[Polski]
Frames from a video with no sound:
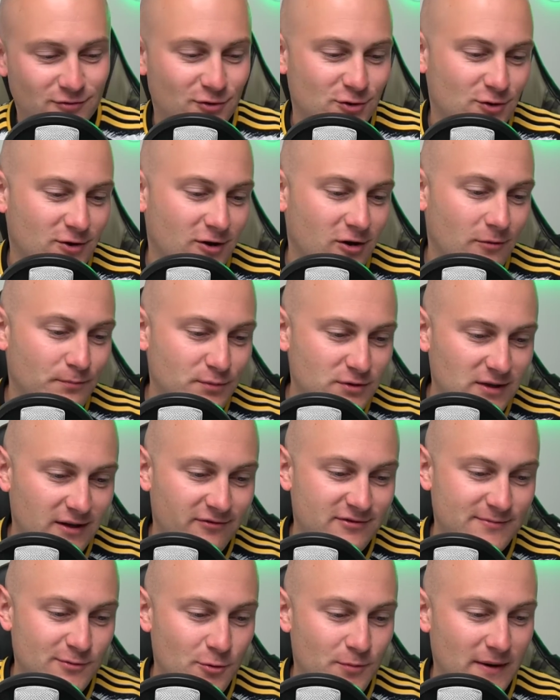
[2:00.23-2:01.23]
tworzonego przy
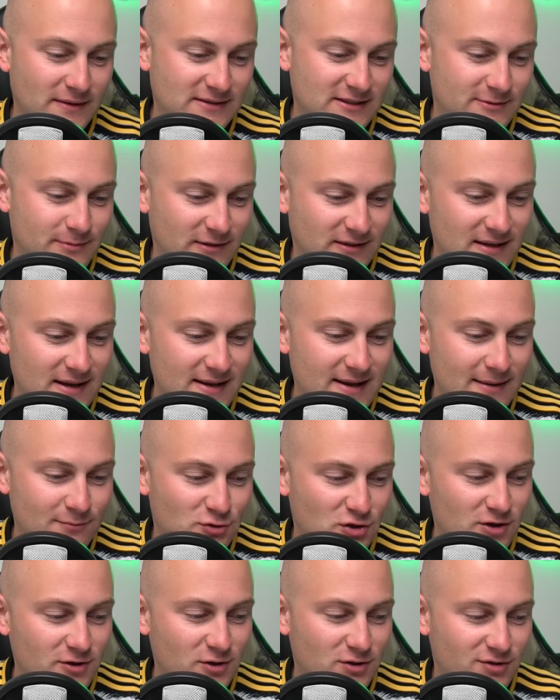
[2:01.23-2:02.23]
współpracy z Betklikiem,
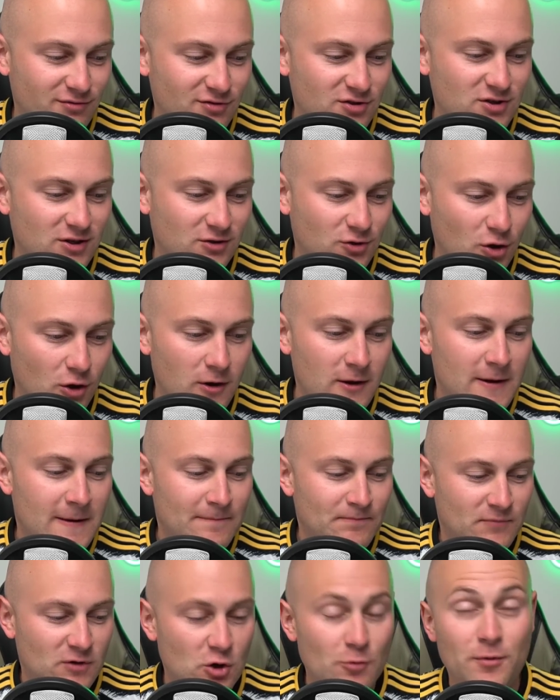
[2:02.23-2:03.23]
czyli oczywiście do
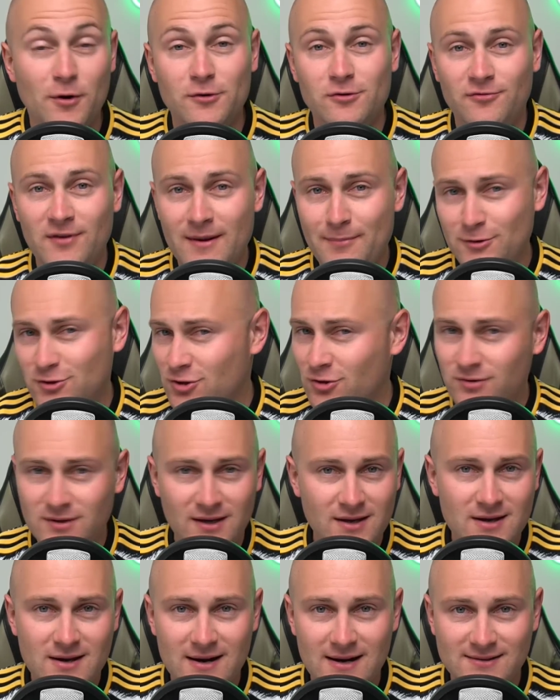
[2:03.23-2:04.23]
kuponów. Na
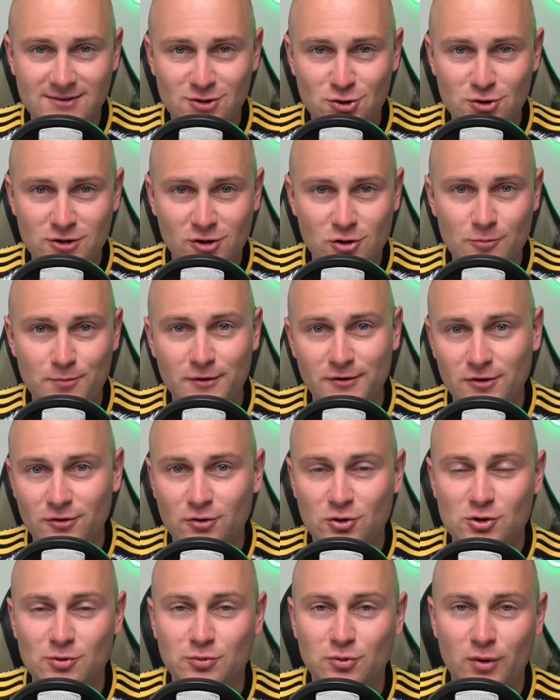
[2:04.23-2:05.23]
początek klasycznie kupony od
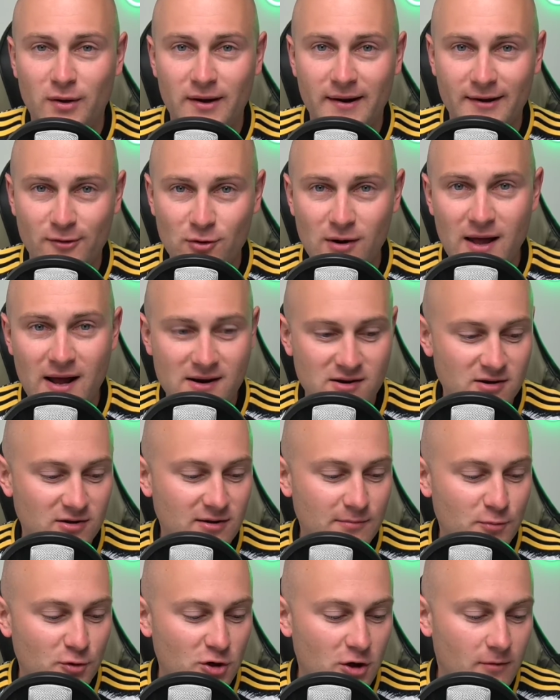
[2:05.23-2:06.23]
osób, które regularnie
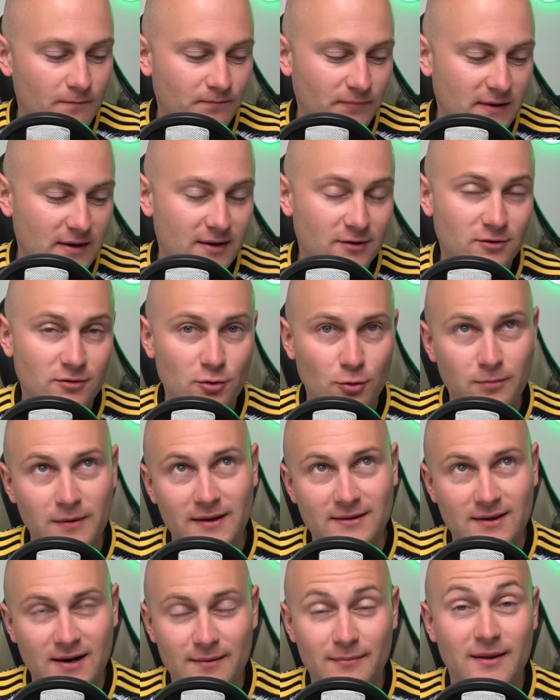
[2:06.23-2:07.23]
typują e, duble,
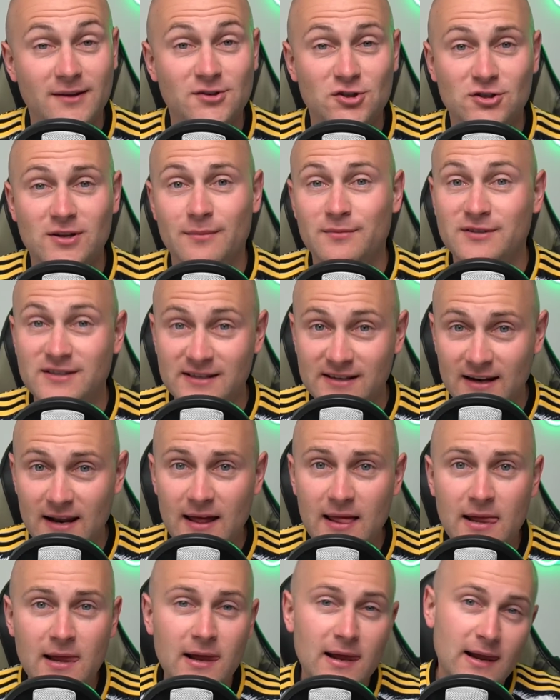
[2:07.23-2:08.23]
treble, gdzieś tam
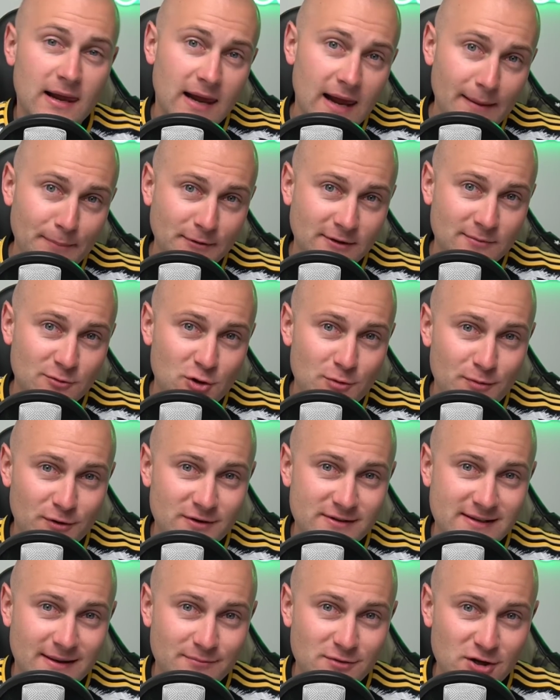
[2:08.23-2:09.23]
single a potem
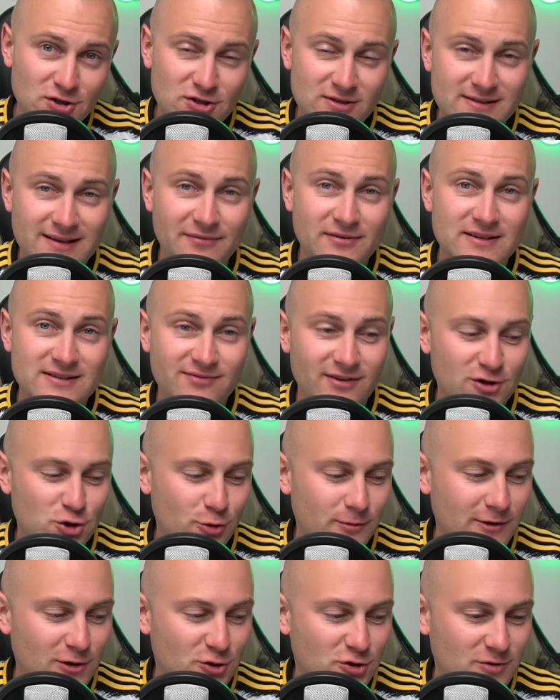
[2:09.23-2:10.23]
kupony za mniejsze stawki z
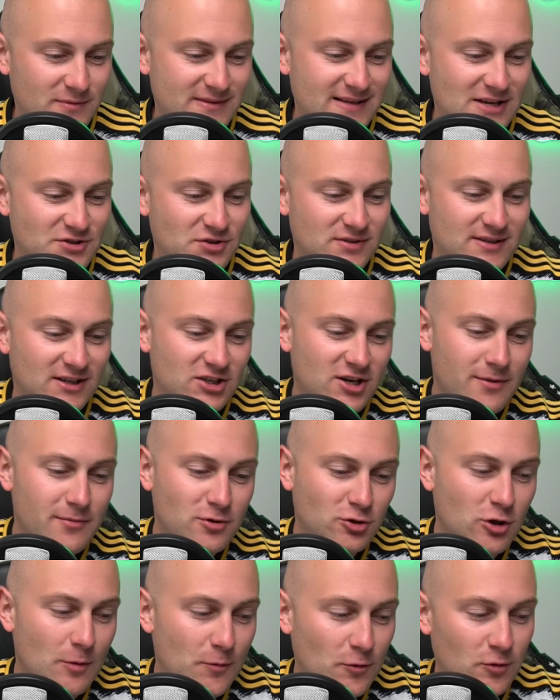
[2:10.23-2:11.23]
większą ilością zdarzeń. Zaczynamy
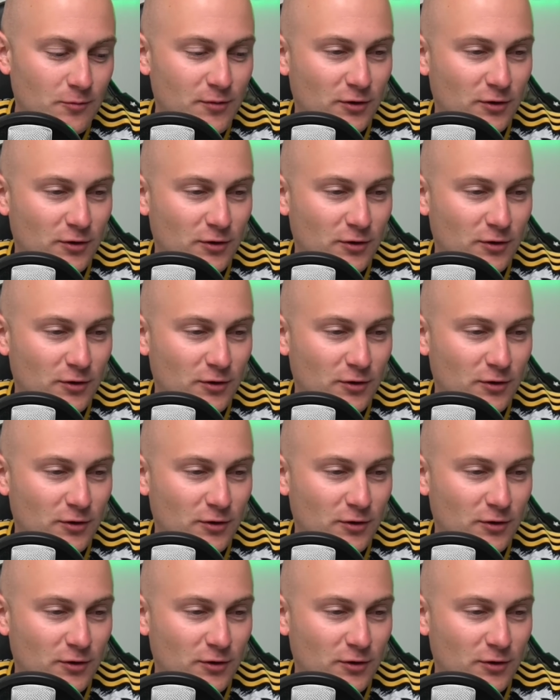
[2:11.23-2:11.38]
od kuponu